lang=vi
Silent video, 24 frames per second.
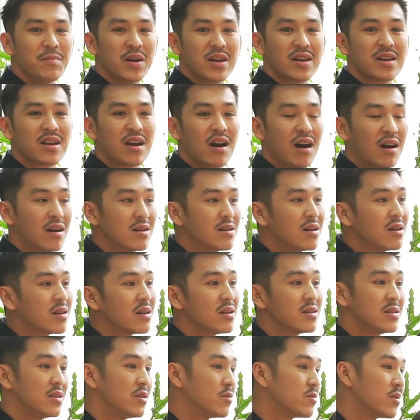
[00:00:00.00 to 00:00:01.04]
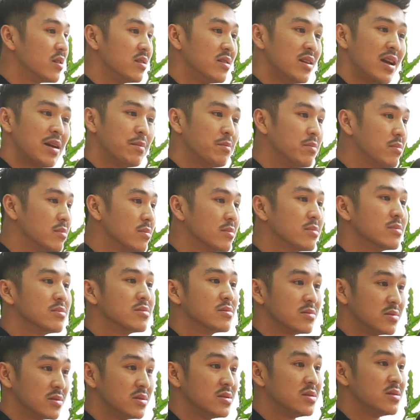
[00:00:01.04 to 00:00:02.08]
mình có rất là nhiều thời
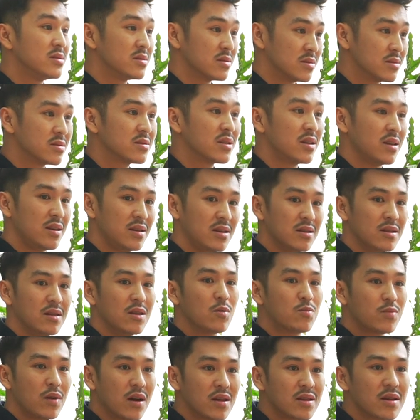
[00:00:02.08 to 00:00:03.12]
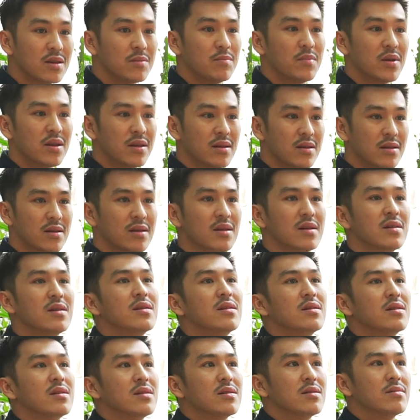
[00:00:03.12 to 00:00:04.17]
gian thì lúc đó thì mình
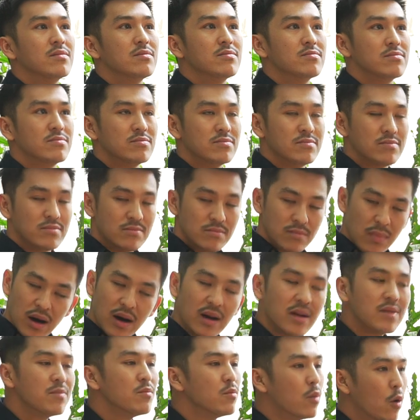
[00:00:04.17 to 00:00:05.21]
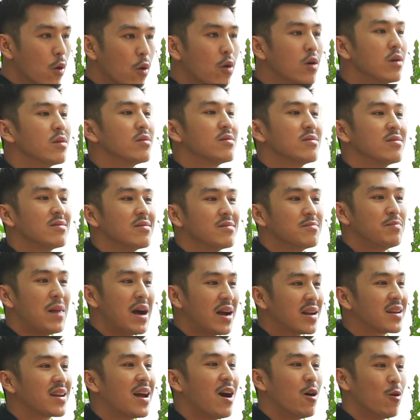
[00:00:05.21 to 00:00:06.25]
mới muốn
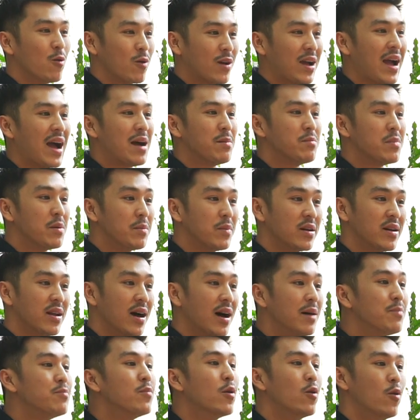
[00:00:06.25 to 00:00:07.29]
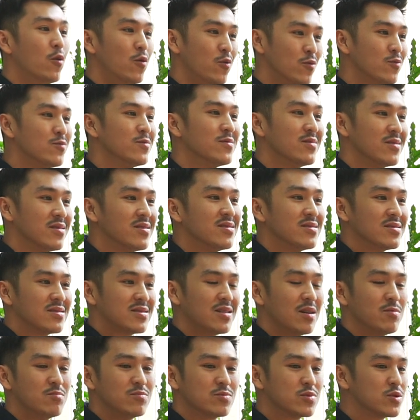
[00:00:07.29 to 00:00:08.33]
bắt đầu cái mà mình đã ấp ủ
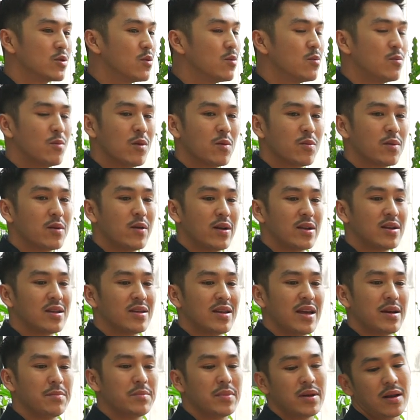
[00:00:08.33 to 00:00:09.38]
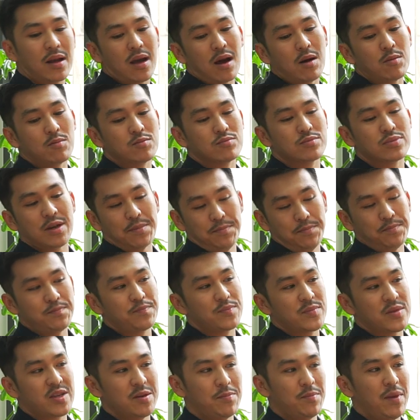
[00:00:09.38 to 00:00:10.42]
trong suốt một cái khoảng thời gian mình không chụp
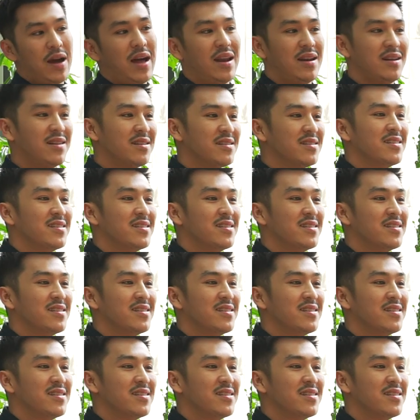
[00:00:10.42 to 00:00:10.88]
chụp ảnh